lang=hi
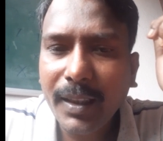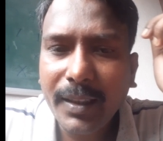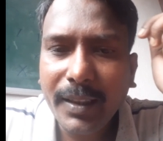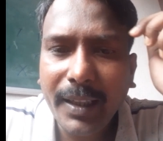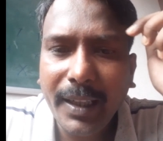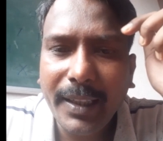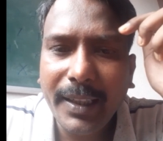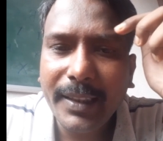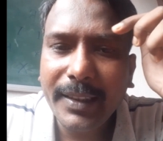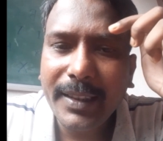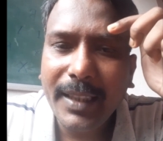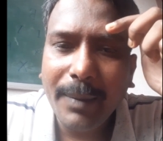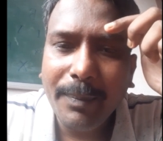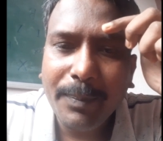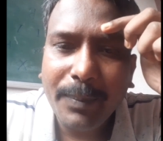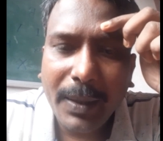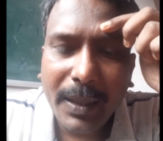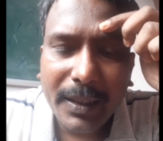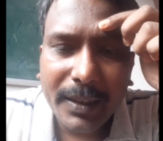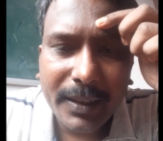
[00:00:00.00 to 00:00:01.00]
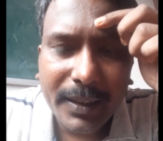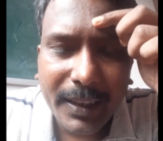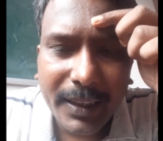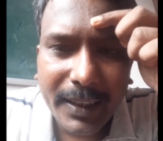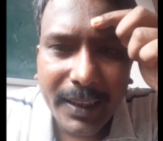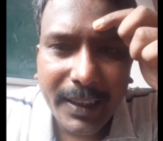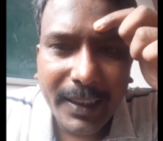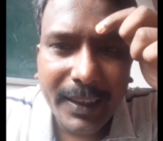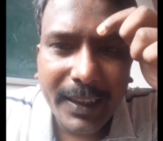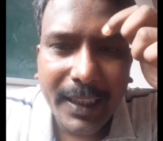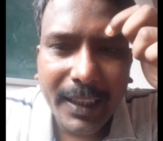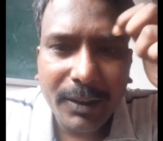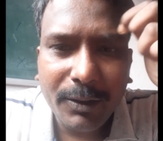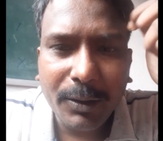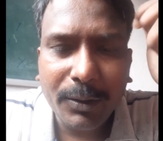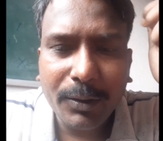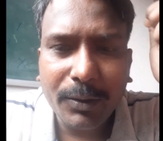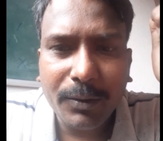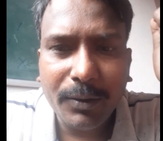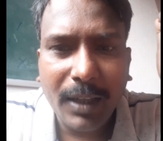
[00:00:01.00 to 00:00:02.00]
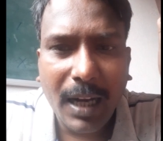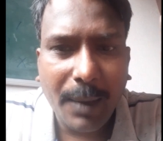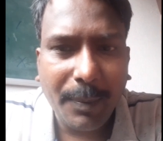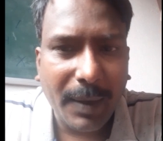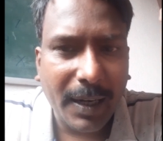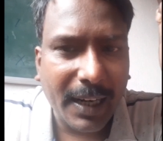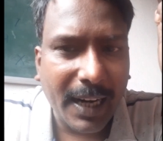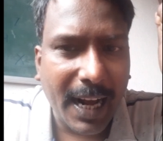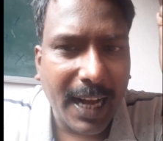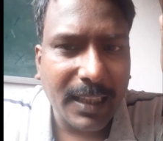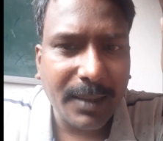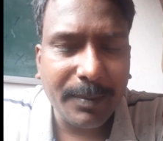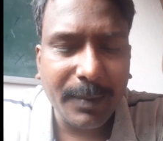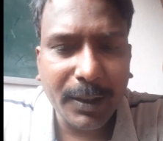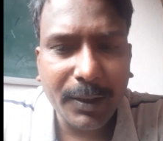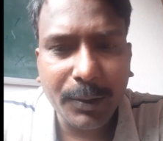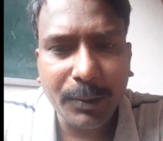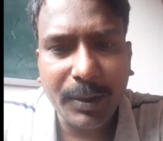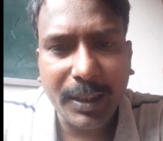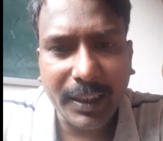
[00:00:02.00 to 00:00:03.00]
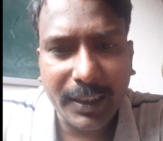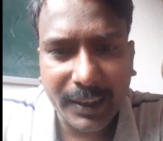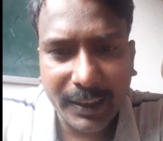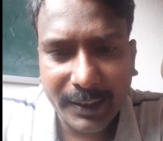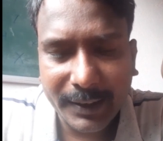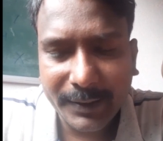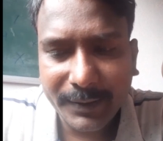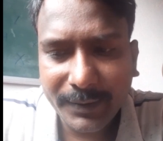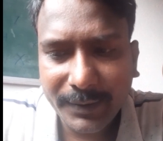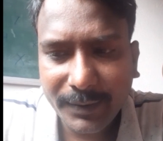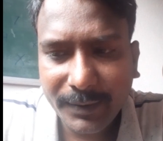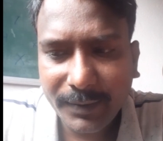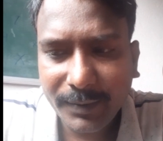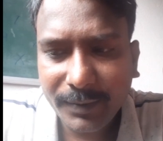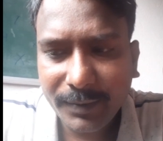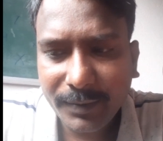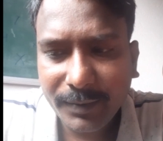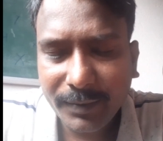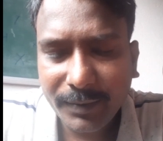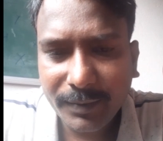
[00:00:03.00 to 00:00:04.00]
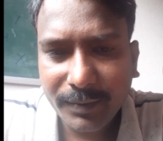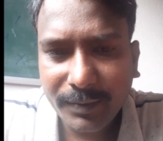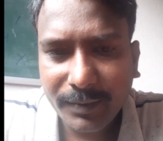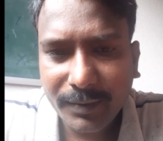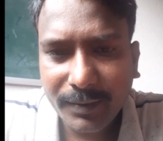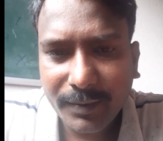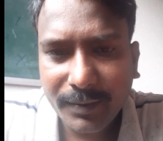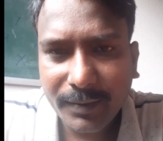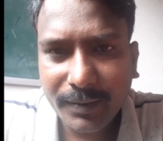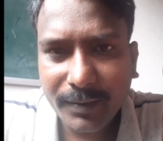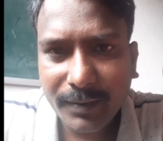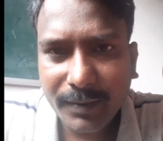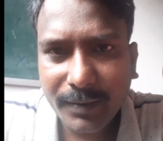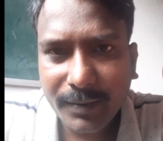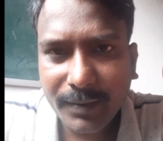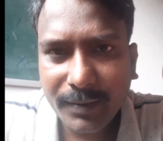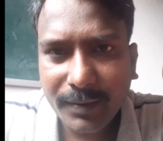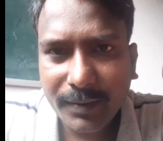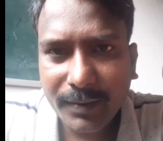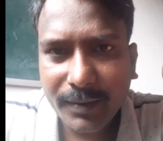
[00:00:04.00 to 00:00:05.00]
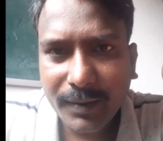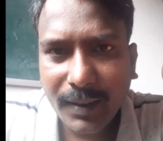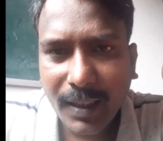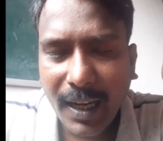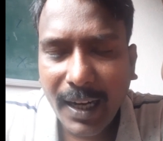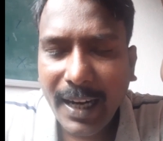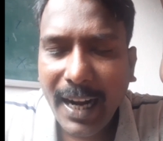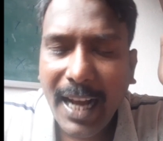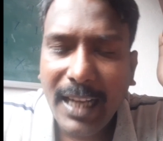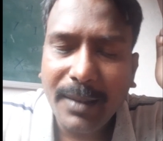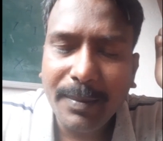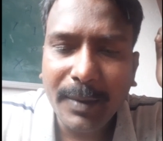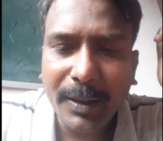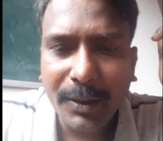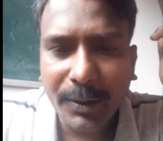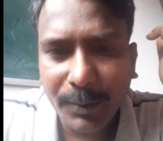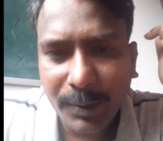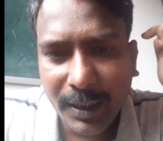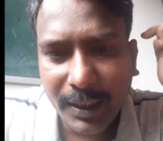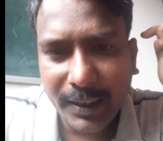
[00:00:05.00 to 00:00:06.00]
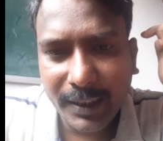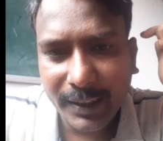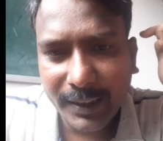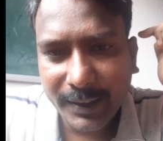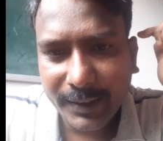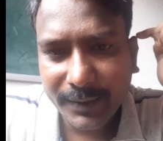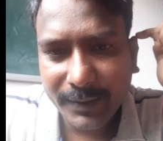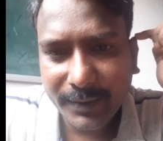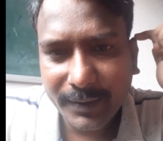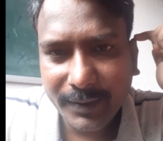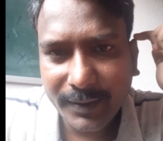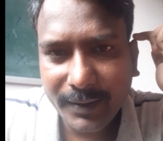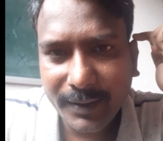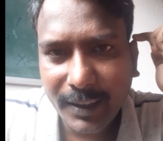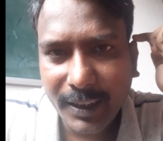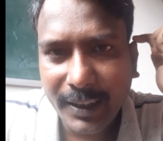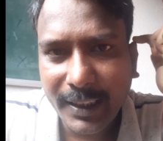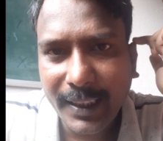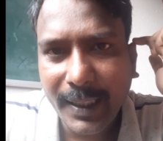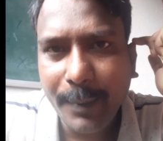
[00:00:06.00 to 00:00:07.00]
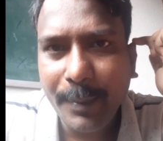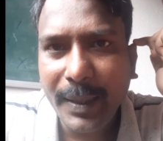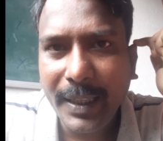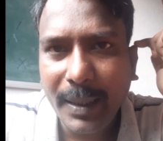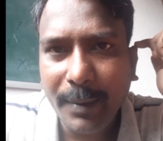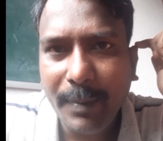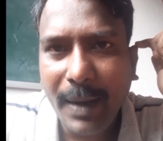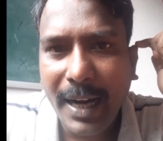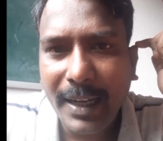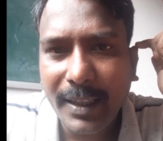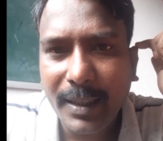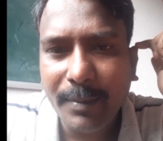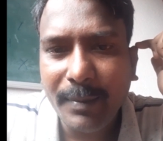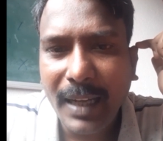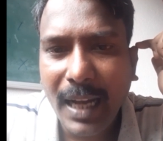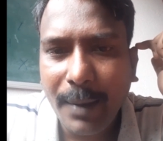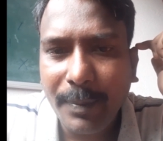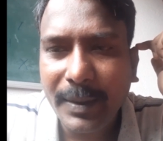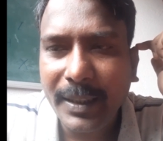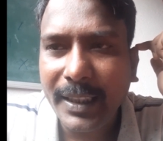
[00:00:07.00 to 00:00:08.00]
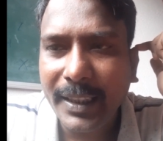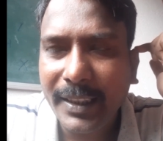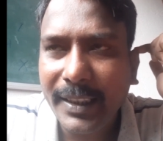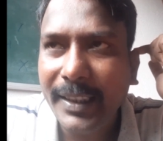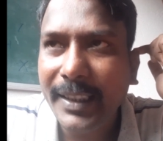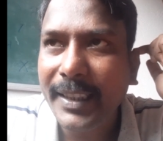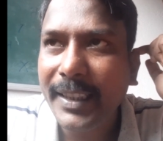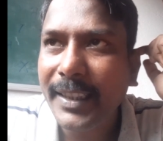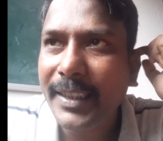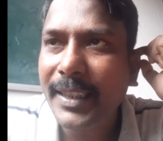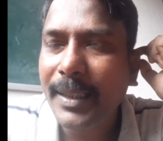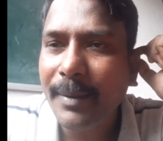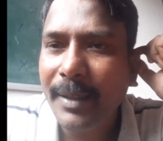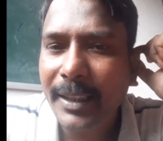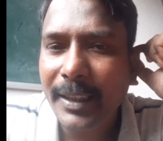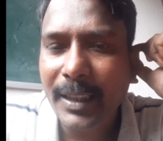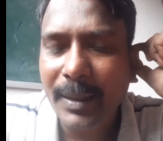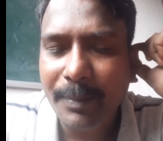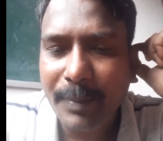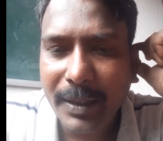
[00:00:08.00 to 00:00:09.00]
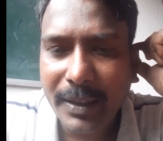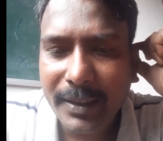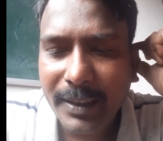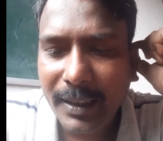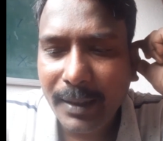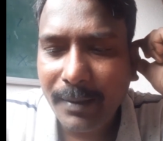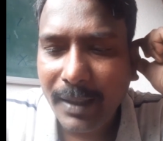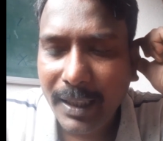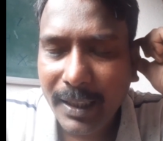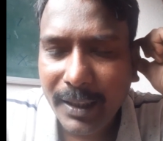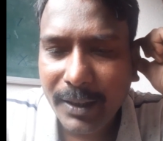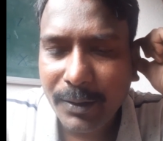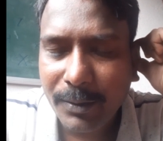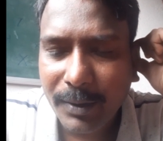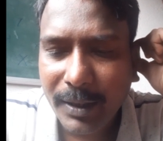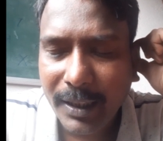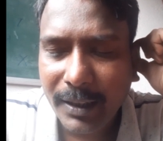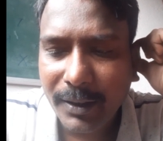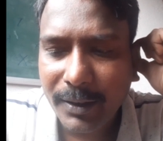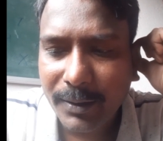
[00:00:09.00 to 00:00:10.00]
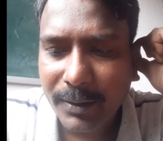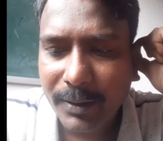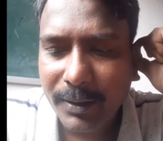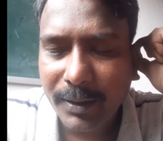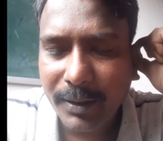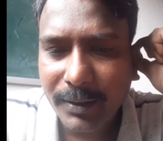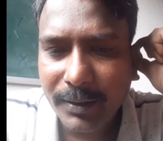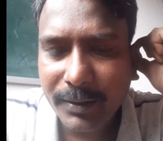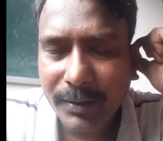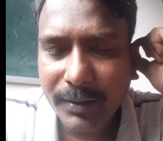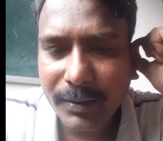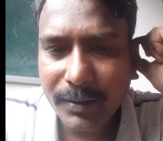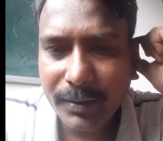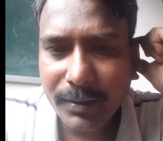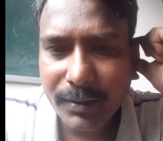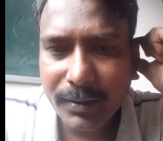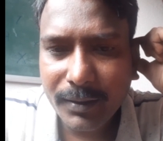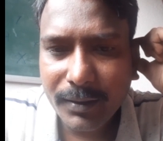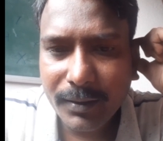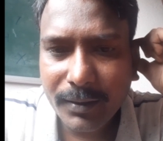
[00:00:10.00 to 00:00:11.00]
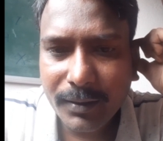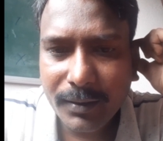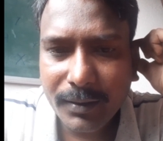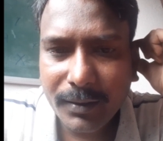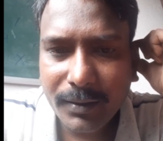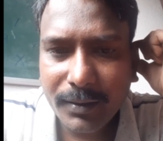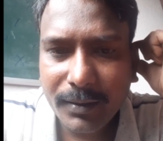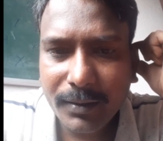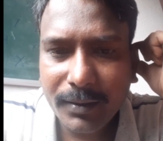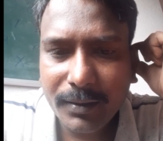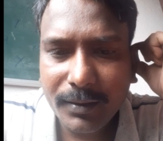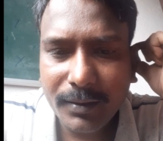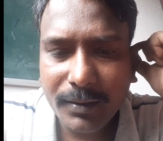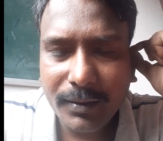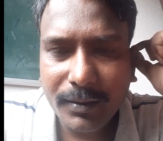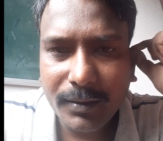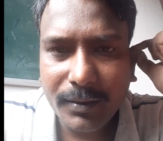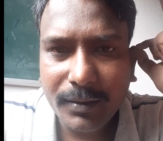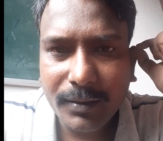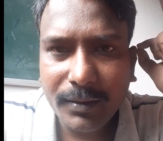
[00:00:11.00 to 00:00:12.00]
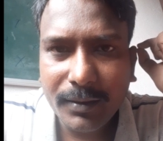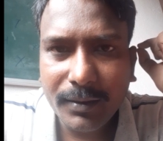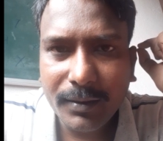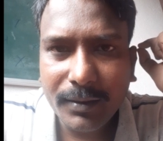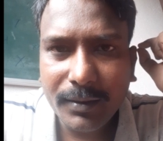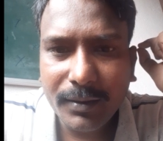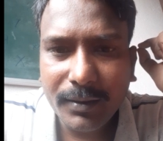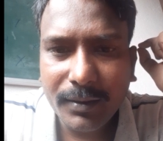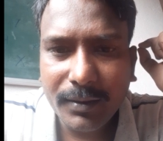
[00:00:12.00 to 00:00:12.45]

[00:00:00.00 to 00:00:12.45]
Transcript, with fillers: नहीं नहीं जब पढ़ती नहीं है तो उसको आप आकाश में क्यों दे दिए आकाश में क्यों दे दिए इतने बड़े बैनर में आप दे दिए सेवेंटी परसेंट वाले हाँ, स्टूडेंट को हाँ, नहीं दिए भाई